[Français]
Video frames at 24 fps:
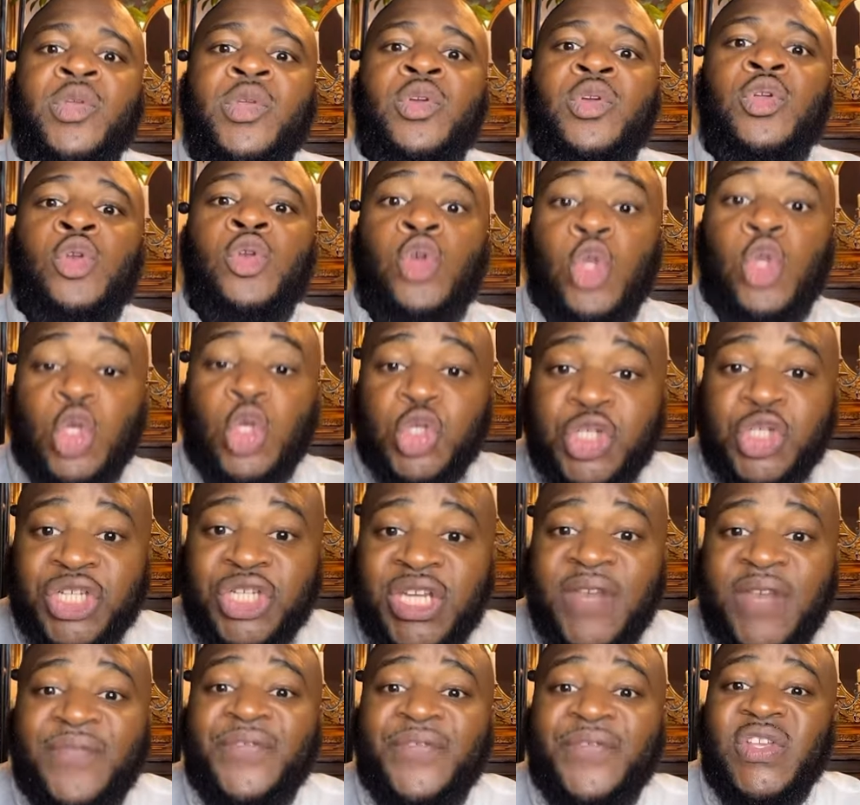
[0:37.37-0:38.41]
Le
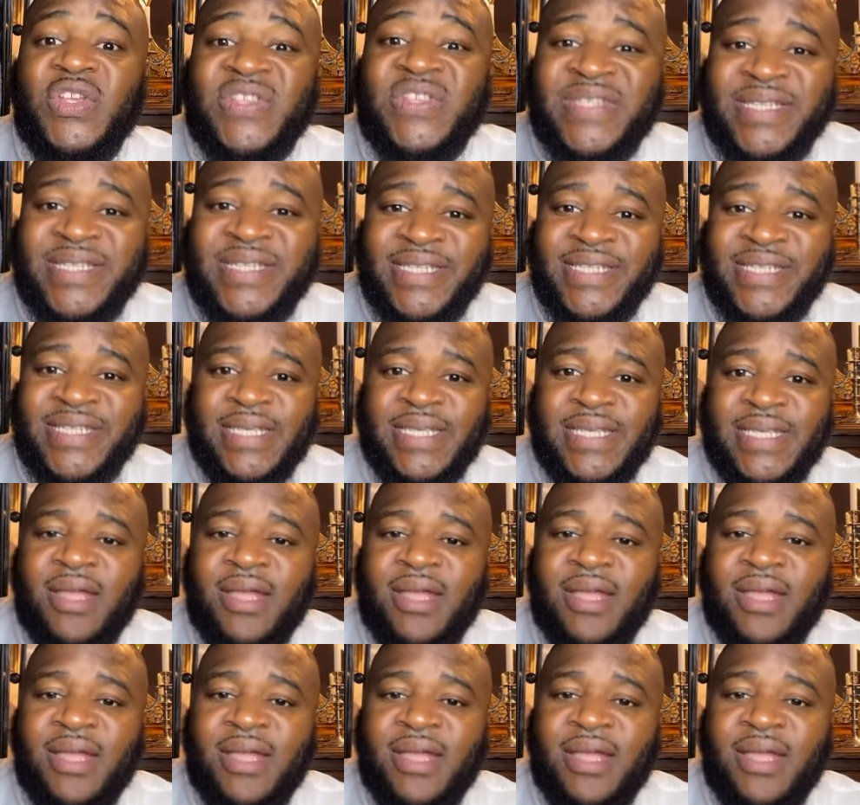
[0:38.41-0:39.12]
chiffre 6,